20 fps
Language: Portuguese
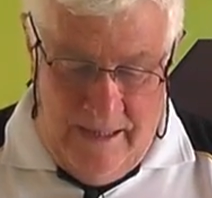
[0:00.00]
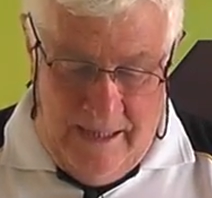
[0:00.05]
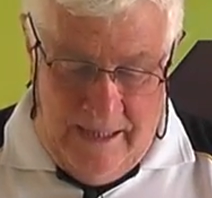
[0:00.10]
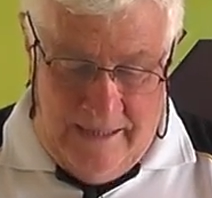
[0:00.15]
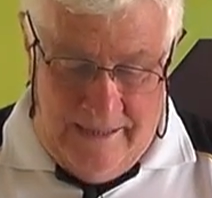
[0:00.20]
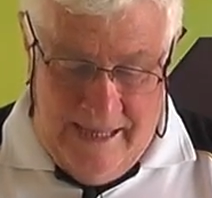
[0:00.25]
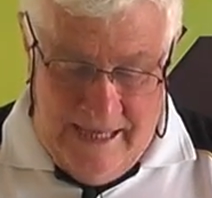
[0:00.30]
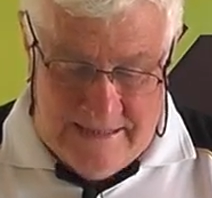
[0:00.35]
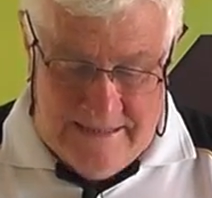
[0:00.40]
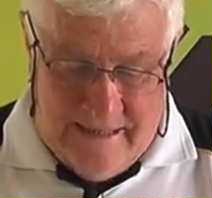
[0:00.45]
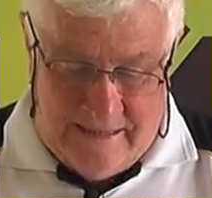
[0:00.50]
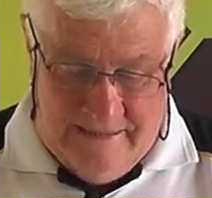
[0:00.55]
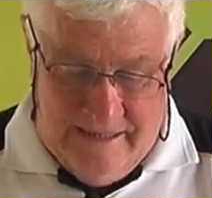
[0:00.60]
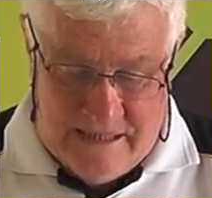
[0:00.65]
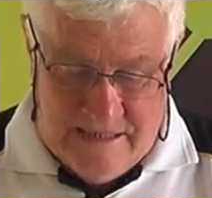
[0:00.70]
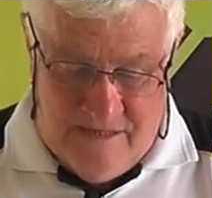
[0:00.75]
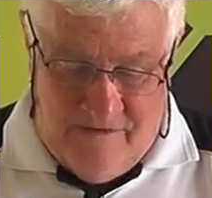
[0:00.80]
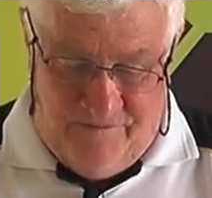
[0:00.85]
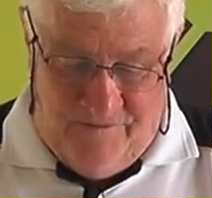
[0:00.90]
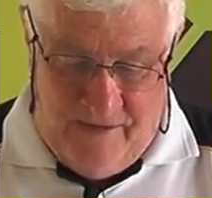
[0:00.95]
E nesta
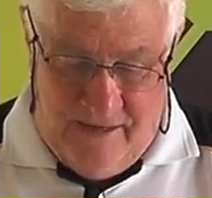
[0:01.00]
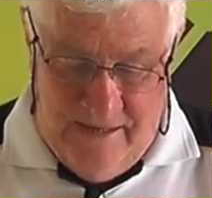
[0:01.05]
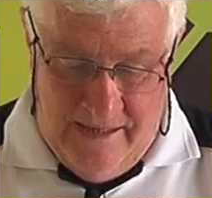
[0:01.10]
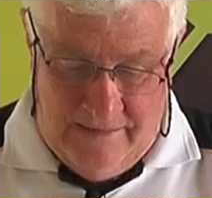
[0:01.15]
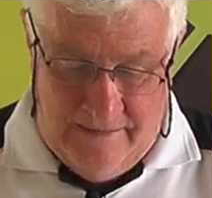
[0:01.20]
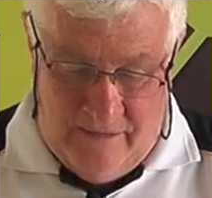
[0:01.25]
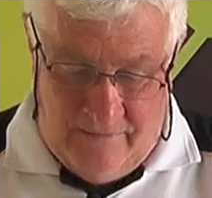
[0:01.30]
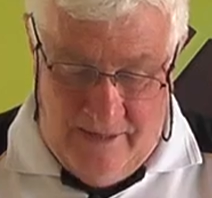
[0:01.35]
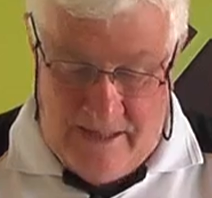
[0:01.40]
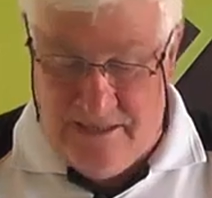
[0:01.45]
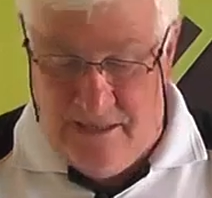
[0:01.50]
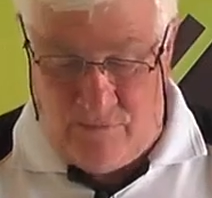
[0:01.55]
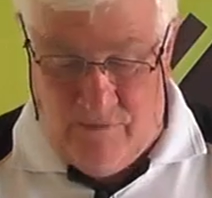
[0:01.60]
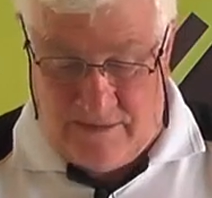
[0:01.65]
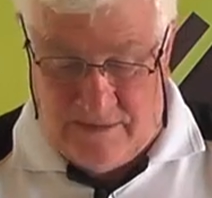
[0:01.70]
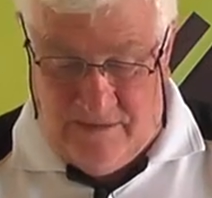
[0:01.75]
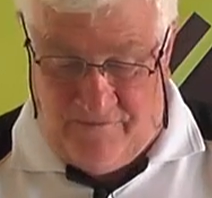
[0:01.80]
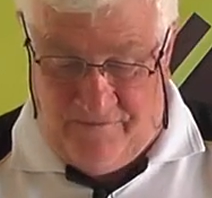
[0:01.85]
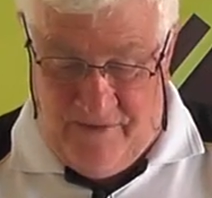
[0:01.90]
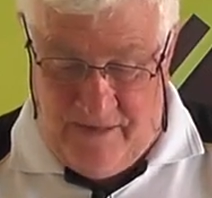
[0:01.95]
terça-feira, então, nesta
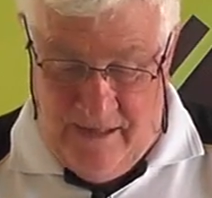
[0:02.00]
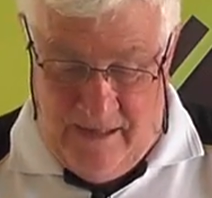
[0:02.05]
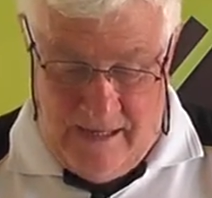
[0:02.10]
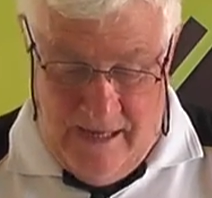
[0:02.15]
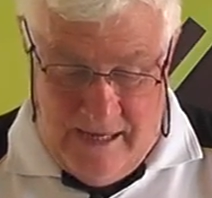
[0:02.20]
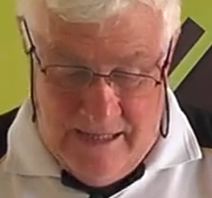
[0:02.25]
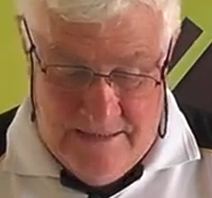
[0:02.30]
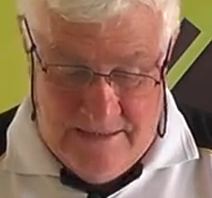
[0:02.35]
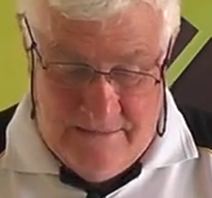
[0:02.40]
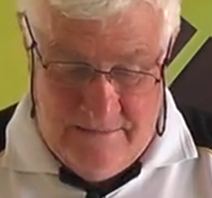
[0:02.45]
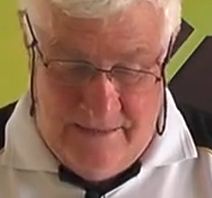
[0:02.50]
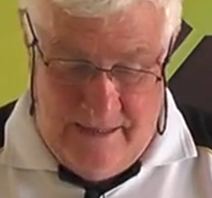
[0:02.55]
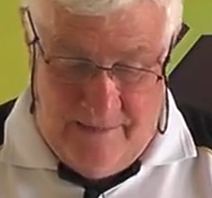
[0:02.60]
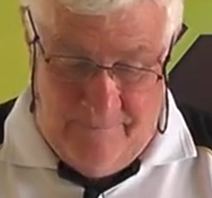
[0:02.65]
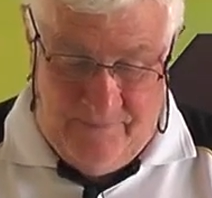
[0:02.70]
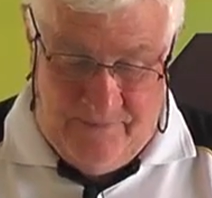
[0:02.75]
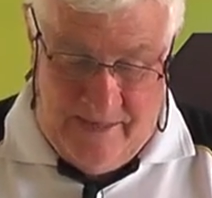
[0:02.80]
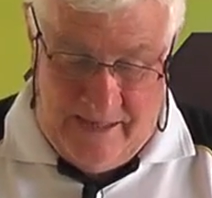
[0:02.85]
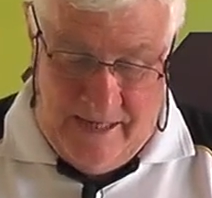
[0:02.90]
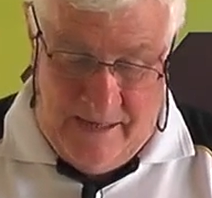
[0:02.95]
quarta-feira, aliás, né,
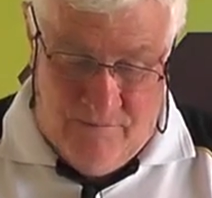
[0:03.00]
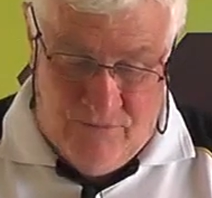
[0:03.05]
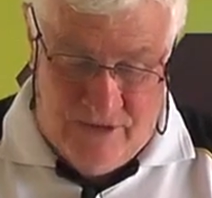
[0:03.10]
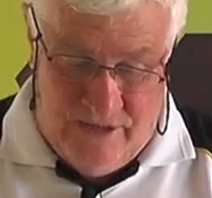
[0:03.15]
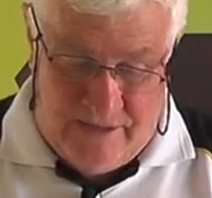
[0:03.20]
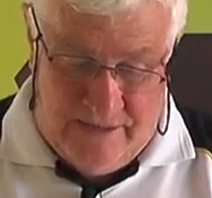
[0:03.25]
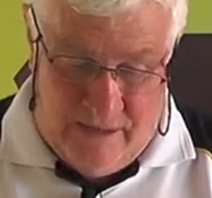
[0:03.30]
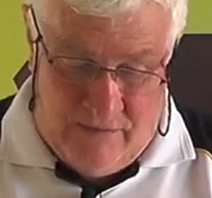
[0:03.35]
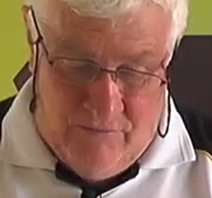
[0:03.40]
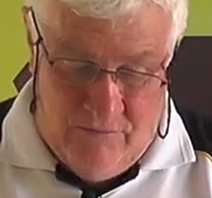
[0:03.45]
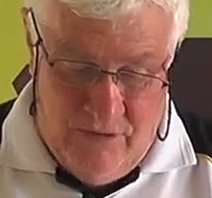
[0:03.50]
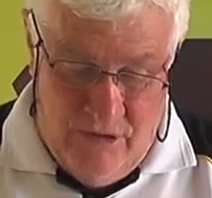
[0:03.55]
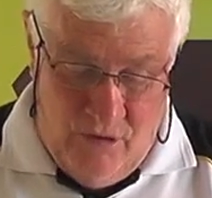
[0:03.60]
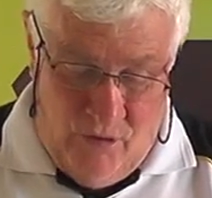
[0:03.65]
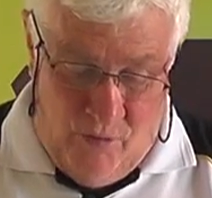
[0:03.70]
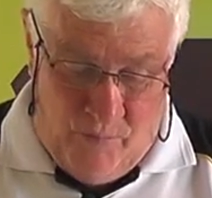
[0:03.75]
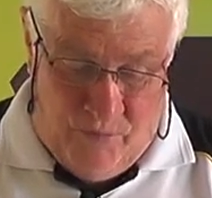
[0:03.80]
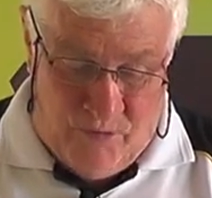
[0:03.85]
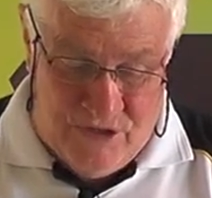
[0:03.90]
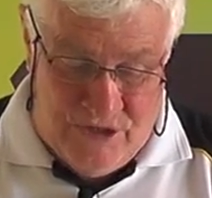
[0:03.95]
teremos então
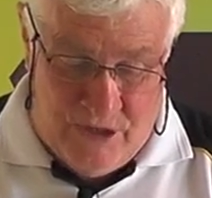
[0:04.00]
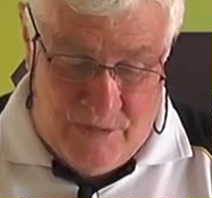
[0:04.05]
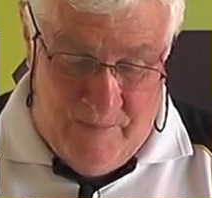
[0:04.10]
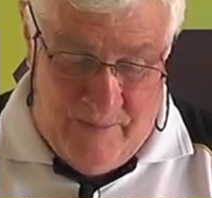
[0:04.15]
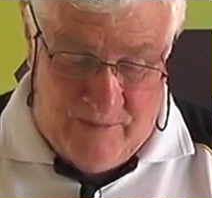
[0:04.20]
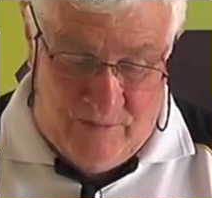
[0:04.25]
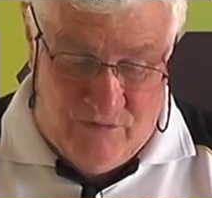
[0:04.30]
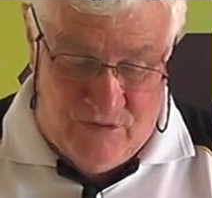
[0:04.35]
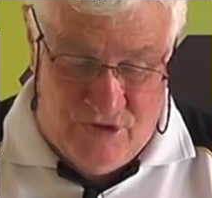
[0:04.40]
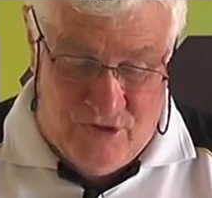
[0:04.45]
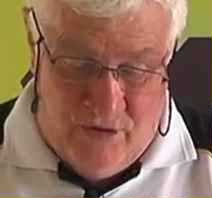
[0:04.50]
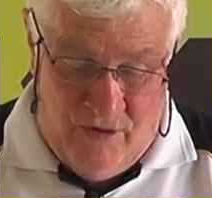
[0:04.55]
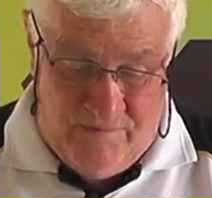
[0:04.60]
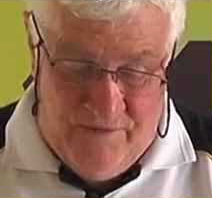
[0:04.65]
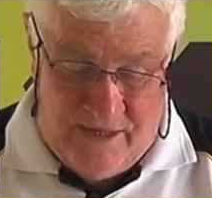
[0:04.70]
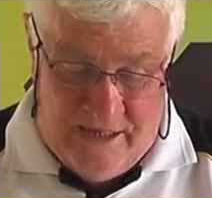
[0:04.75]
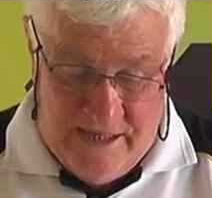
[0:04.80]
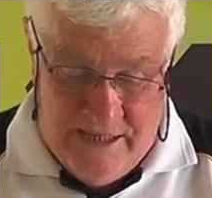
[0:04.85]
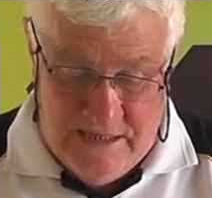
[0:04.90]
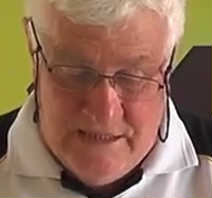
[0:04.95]
o prosseguimento
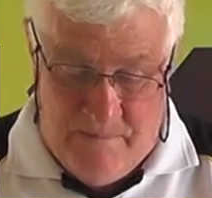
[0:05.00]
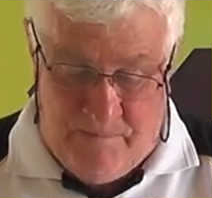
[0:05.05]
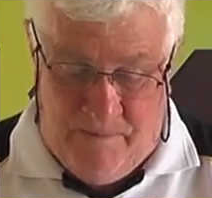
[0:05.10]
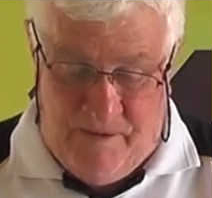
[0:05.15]
19 15